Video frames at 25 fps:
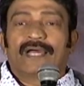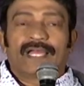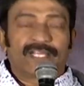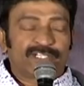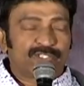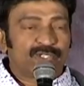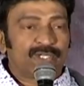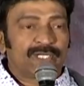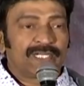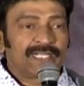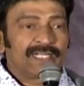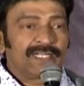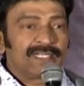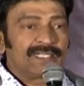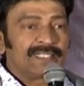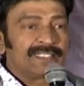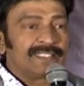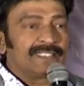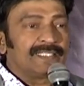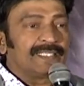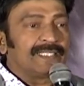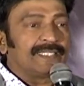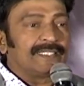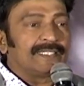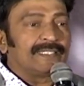యాక్చువల్గా
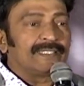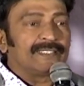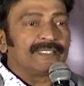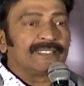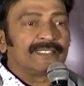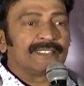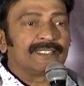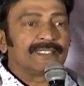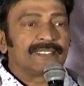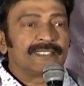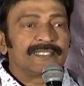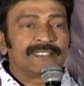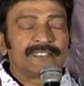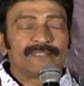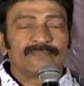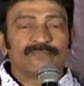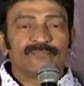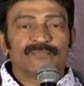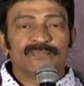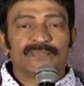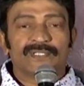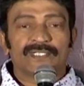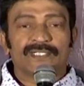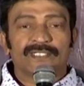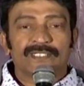ఇది
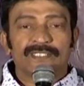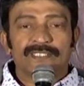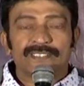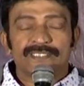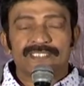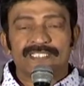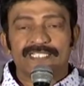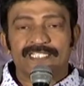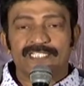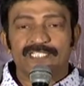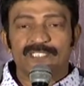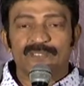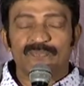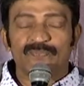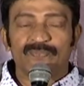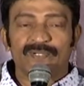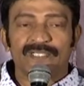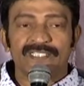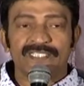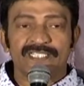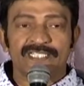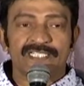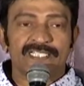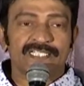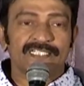సిక్స్
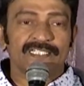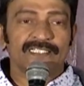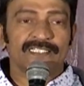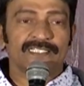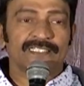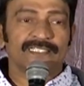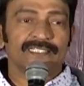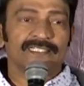మంత్స్